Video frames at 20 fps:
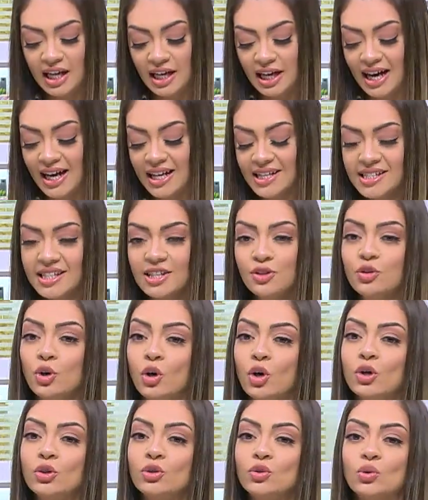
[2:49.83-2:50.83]
عايزين
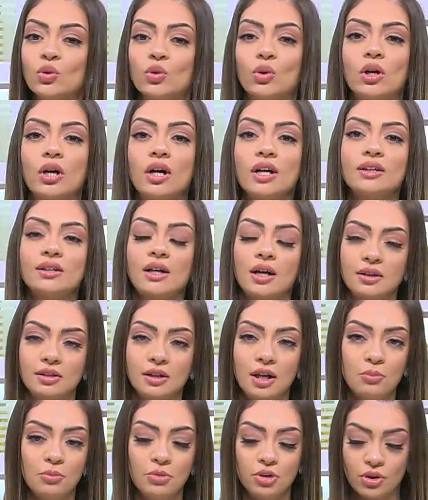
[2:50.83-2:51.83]
تحطوا قطع
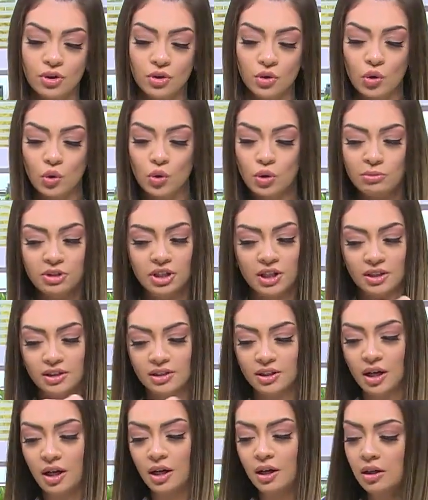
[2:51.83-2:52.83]
تمر جوه
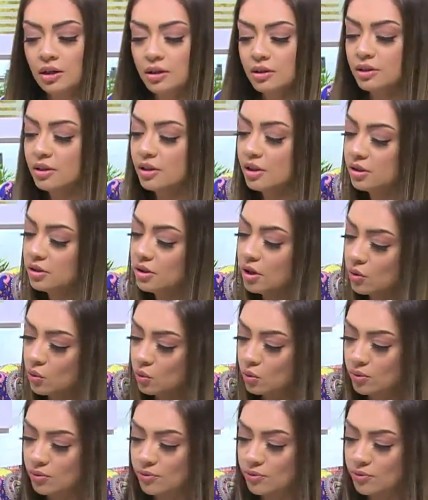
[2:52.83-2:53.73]
متقطعه تقدروا